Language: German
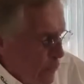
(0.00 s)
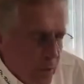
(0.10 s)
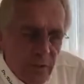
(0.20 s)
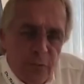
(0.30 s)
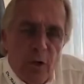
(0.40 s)

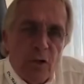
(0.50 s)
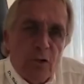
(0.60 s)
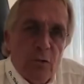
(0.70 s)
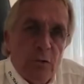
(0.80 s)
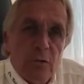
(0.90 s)
für
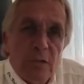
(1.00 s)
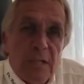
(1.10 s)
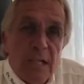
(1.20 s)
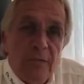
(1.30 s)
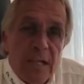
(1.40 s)
Forschung
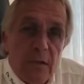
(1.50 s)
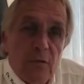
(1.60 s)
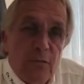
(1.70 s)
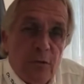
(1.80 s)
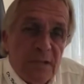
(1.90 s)
und
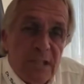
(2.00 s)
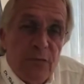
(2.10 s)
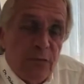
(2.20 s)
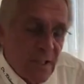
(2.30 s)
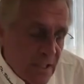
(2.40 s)
Entwicklung von
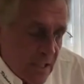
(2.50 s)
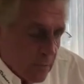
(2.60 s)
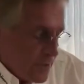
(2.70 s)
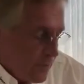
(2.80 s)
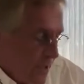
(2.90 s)
Diphtherie
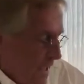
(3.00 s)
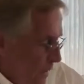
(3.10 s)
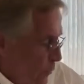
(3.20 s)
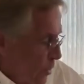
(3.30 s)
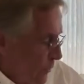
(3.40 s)
und
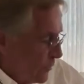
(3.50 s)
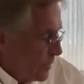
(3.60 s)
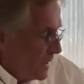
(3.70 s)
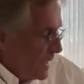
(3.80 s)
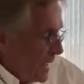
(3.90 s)
Diphtherieimpfstoff.
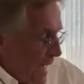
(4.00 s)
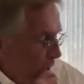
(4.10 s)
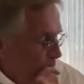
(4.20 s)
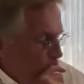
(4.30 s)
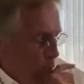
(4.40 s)

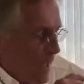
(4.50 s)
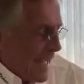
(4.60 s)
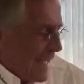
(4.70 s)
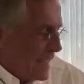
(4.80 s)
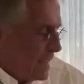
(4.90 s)

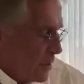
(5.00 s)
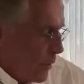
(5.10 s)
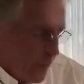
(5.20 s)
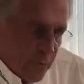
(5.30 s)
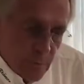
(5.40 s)
Hervorragende
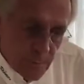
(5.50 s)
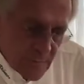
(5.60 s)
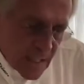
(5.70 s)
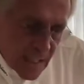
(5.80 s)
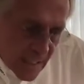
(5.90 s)
Köpfe
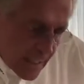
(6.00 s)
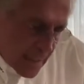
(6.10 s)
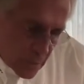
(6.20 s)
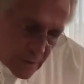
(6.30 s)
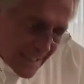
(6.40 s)

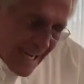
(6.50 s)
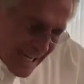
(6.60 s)
und der